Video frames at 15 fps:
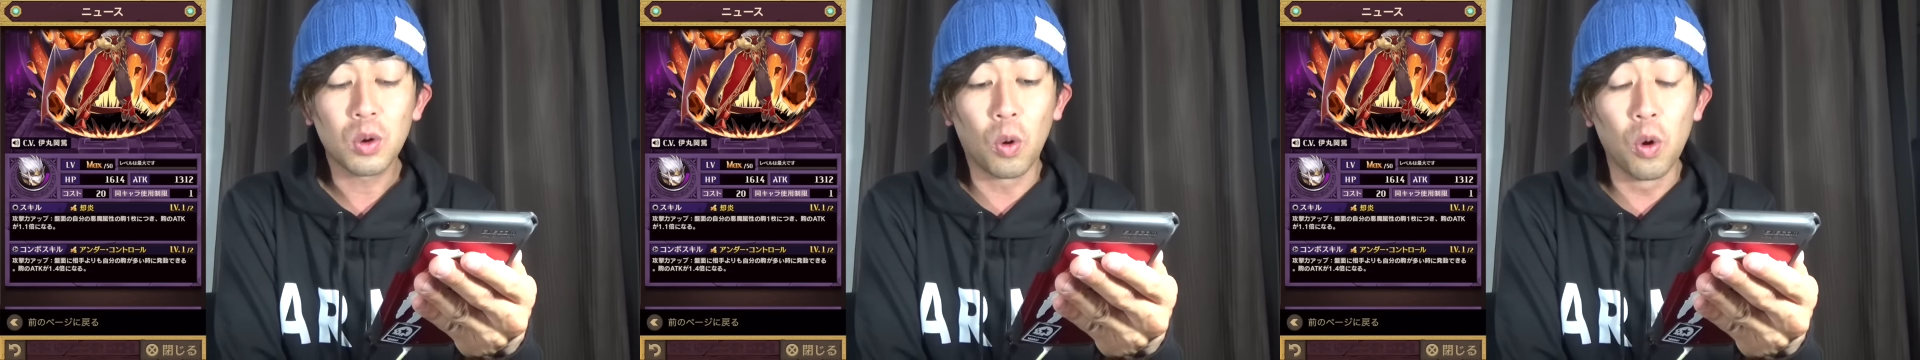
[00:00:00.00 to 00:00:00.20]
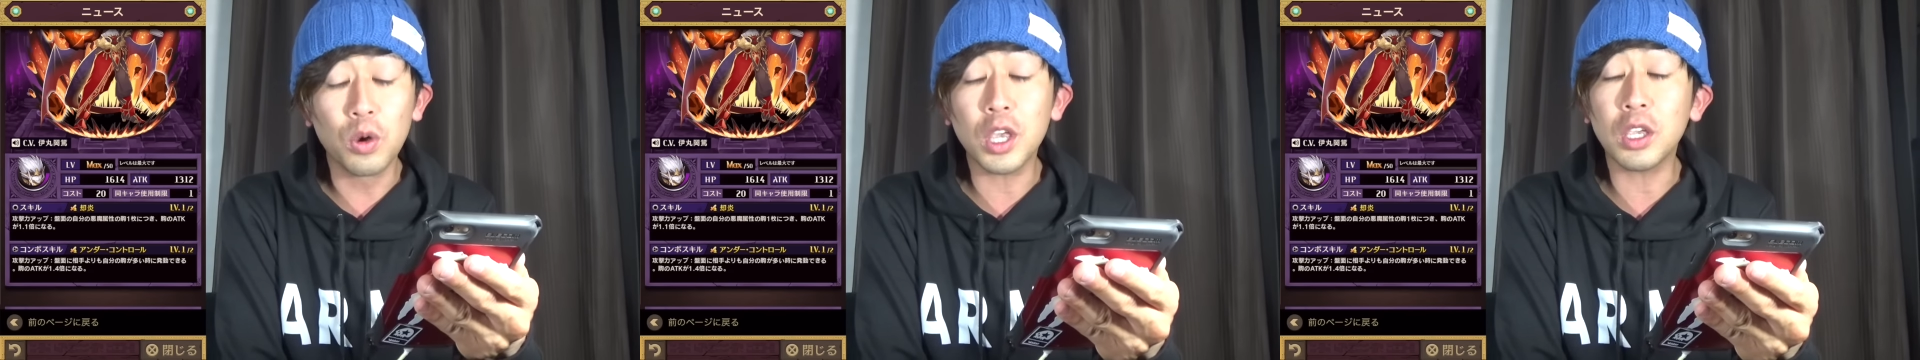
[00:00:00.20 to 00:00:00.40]

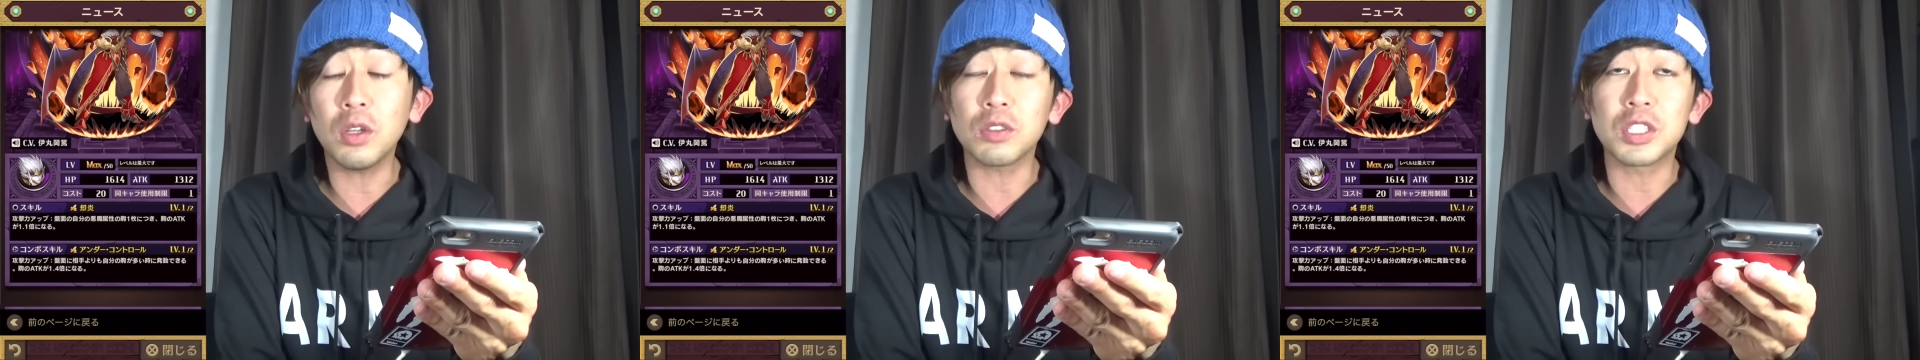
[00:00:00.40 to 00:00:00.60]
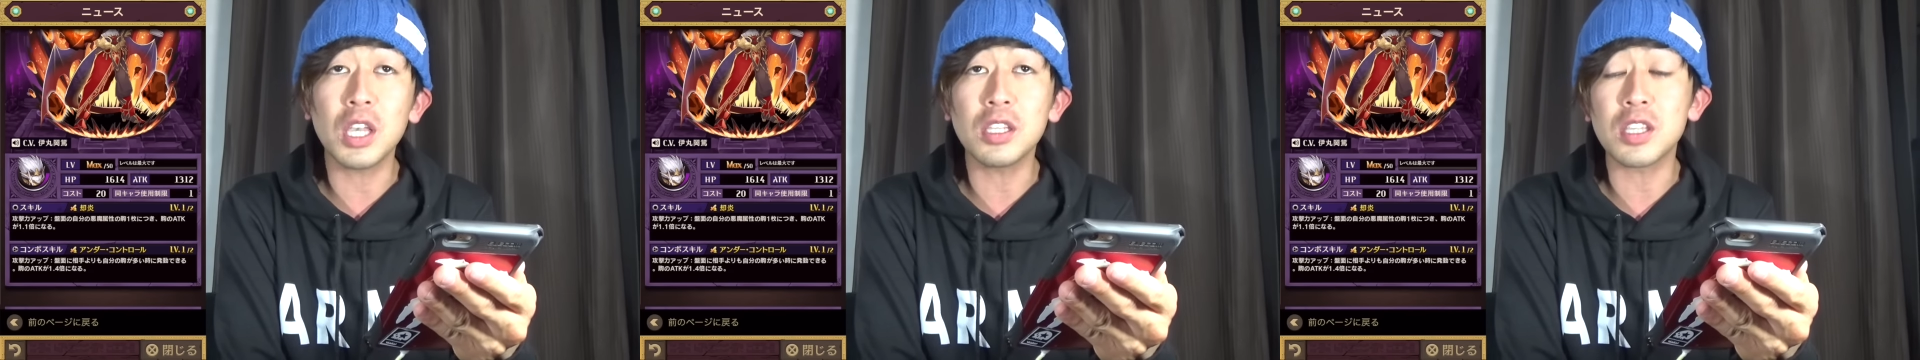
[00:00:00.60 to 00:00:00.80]
攻撃
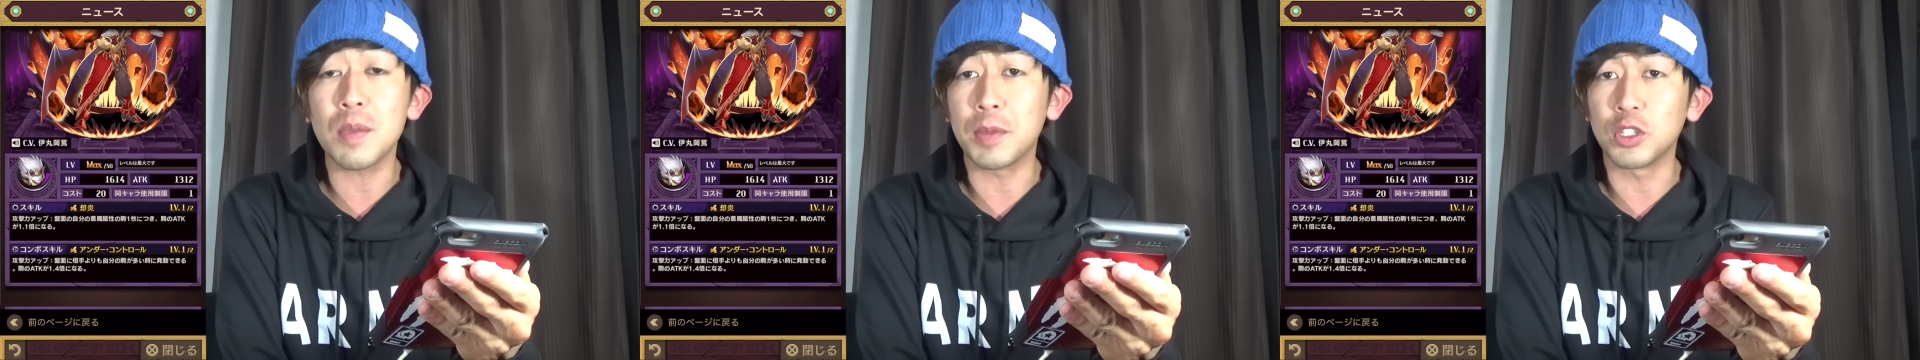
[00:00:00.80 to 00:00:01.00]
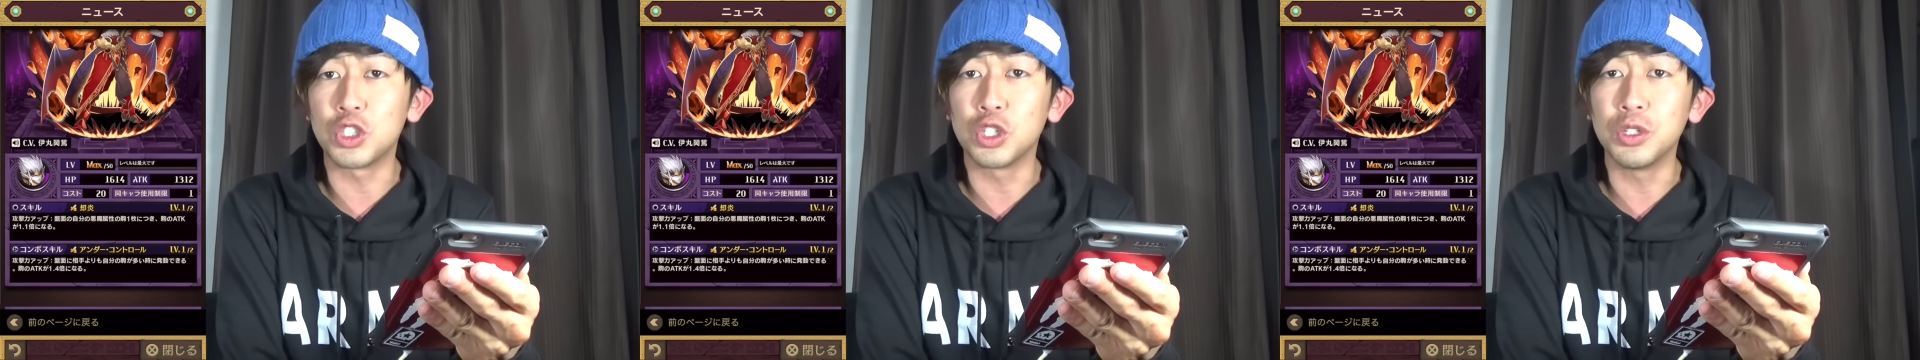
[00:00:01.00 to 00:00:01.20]
力
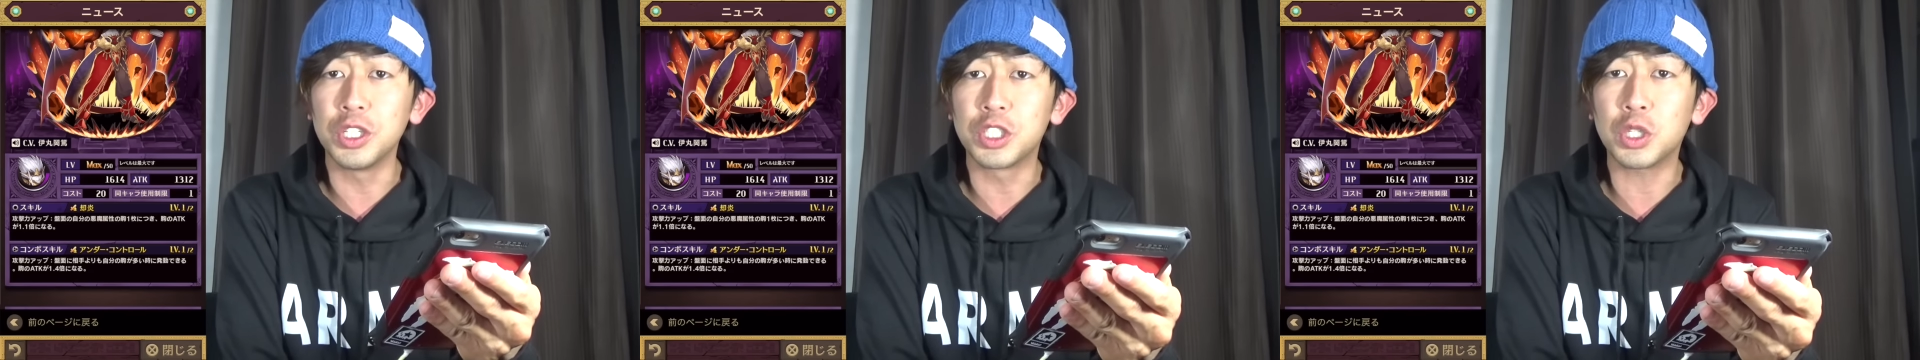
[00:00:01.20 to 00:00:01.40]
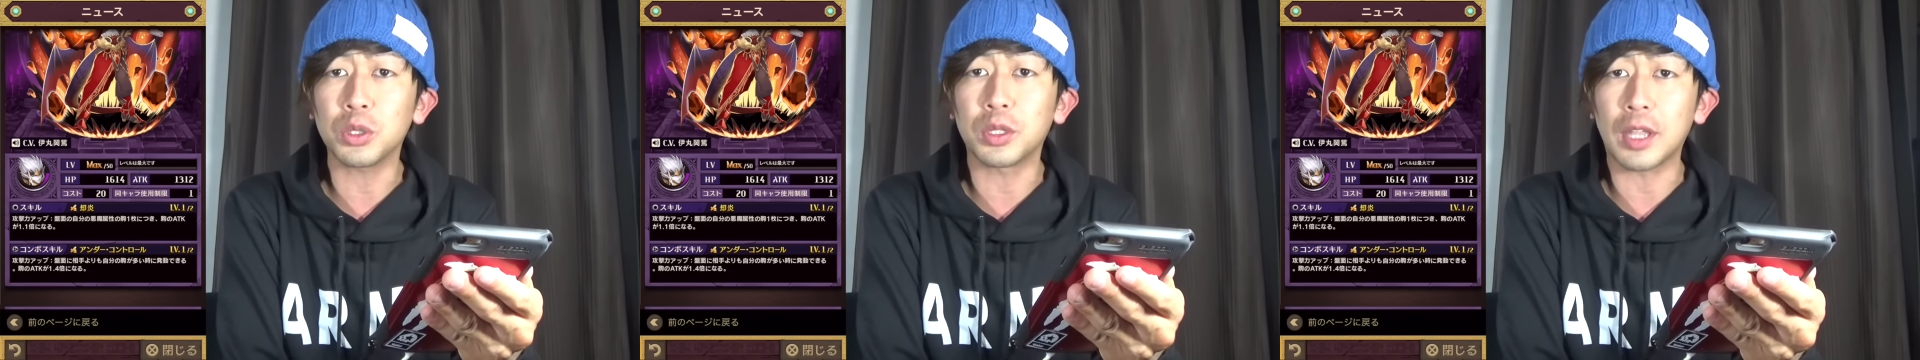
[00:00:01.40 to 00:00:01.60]

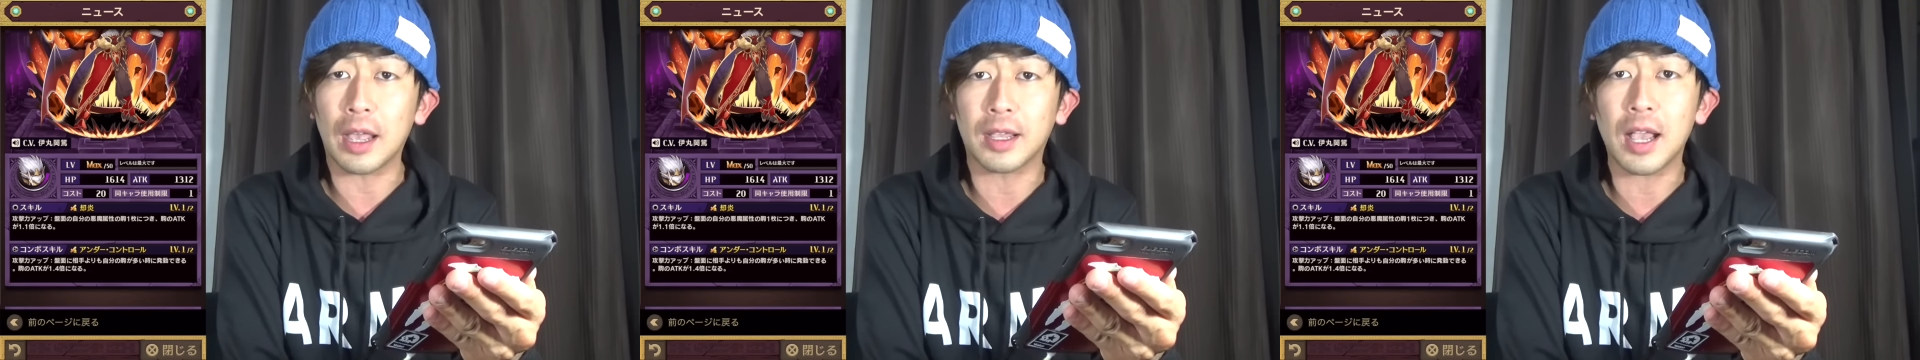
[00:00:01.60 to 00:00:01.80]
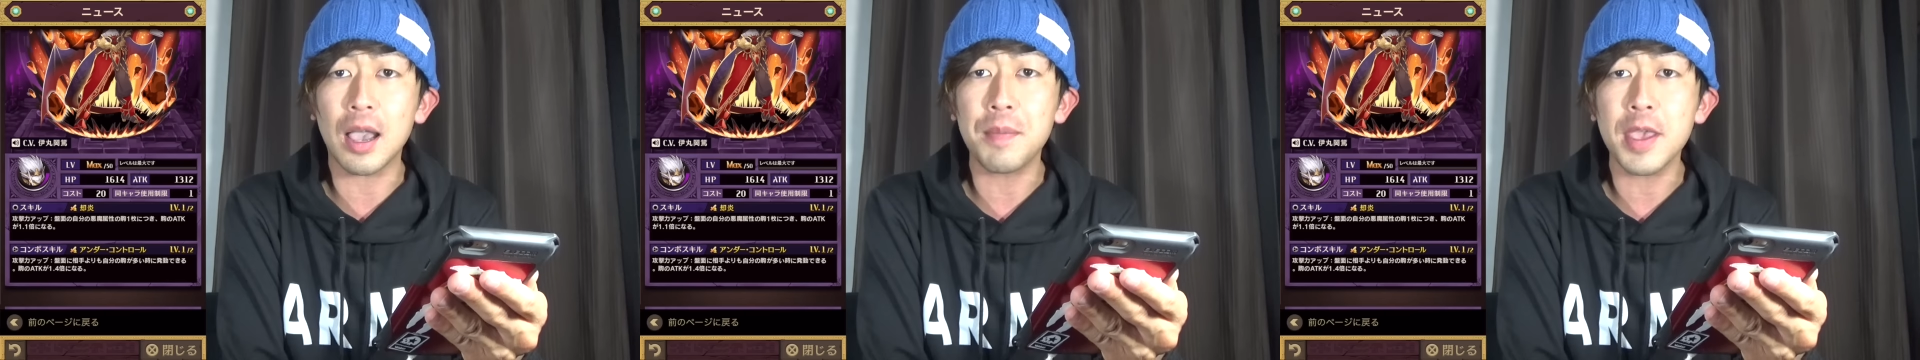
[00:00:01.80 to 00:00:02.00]
1312、ちょっと
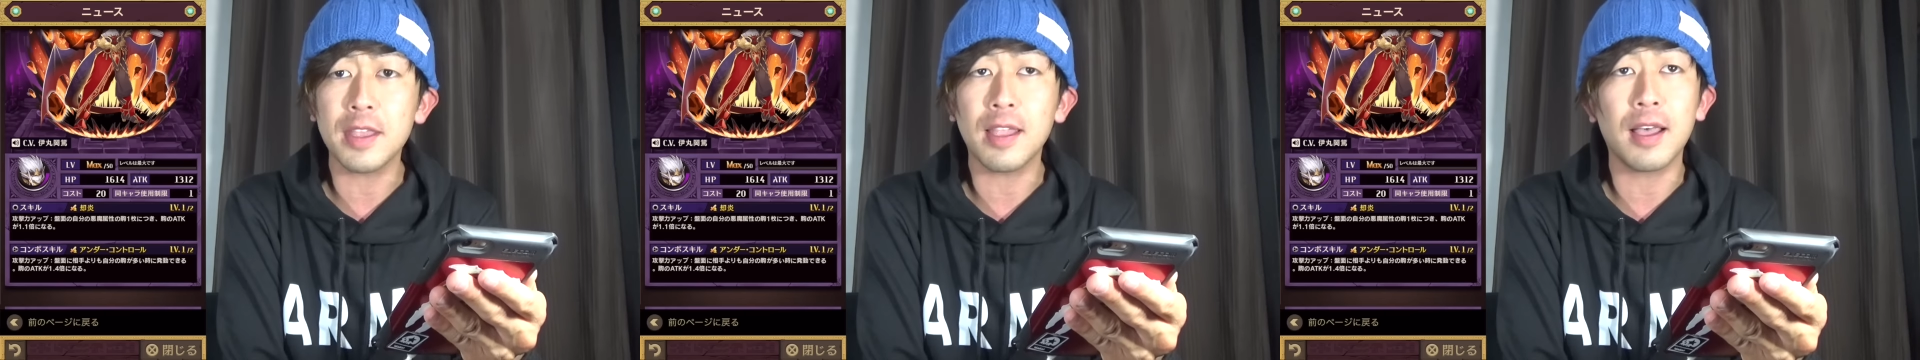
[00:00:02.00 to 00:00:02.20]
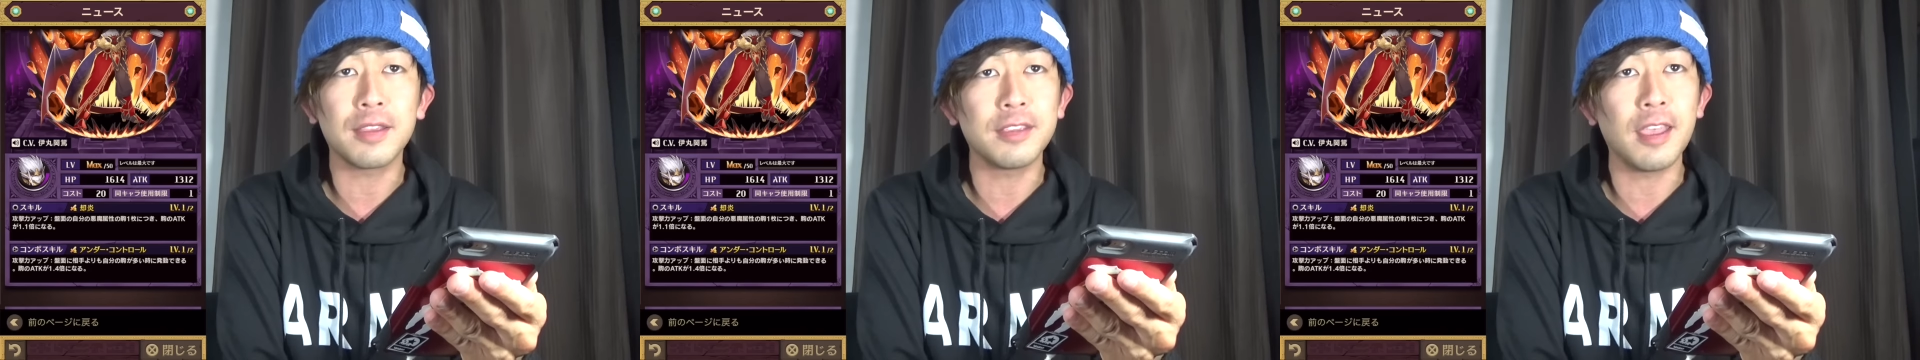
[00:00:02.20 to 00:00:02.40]
高め
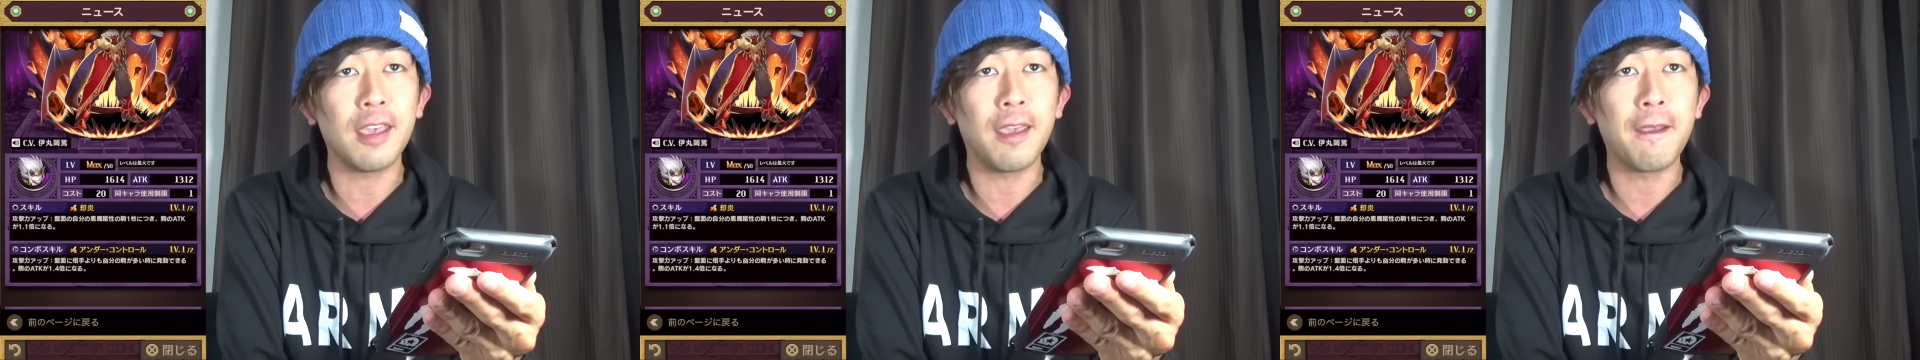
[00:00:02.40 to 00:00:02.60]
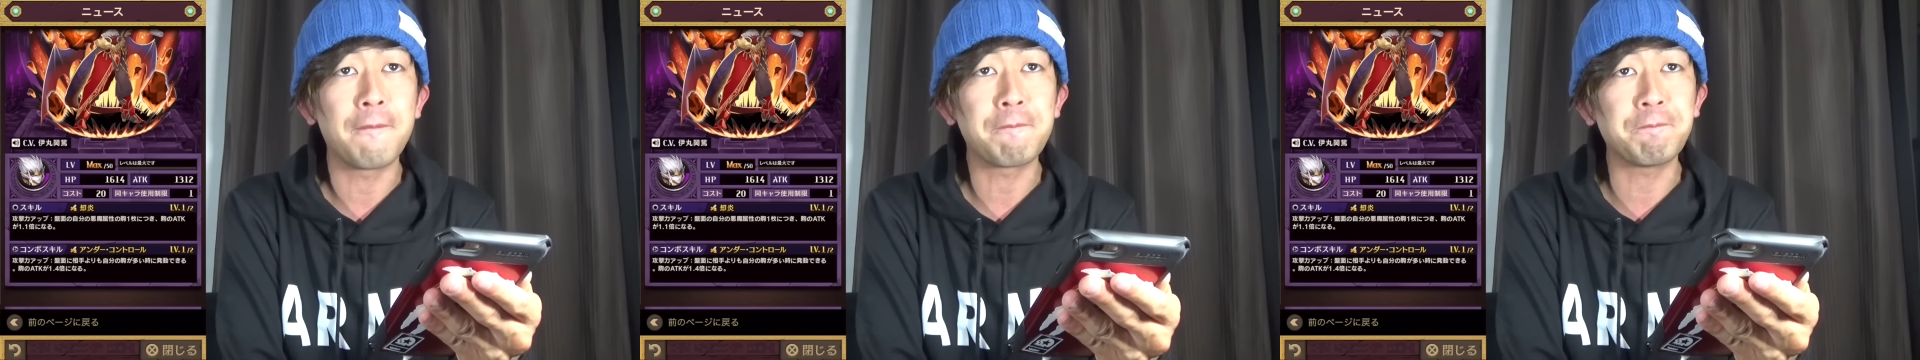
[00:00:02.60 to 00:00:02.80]
だ
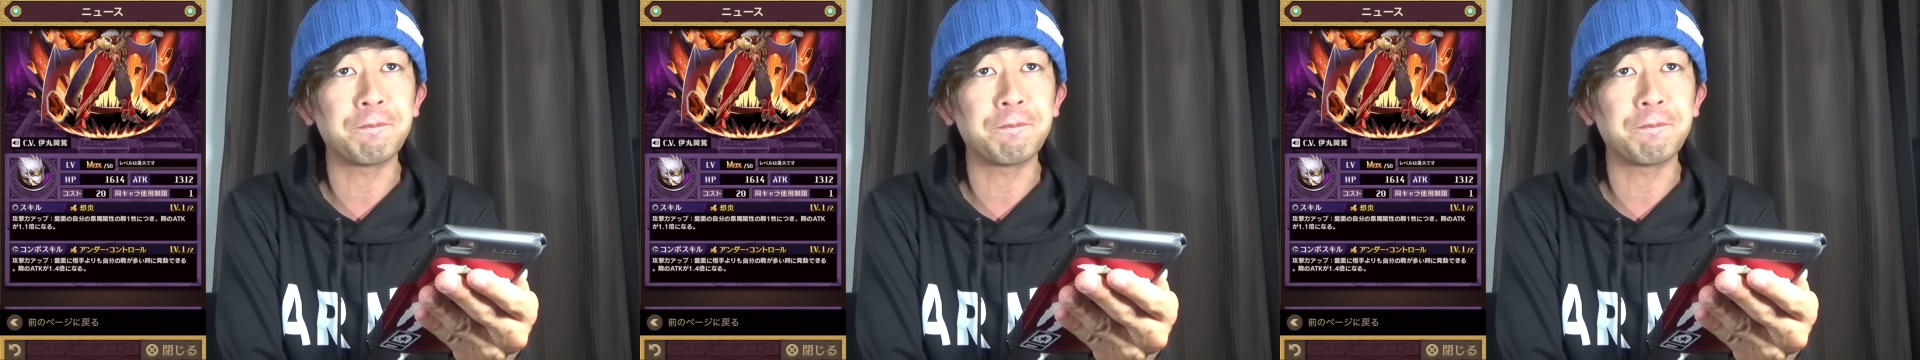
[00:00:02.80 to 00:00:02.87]
ね。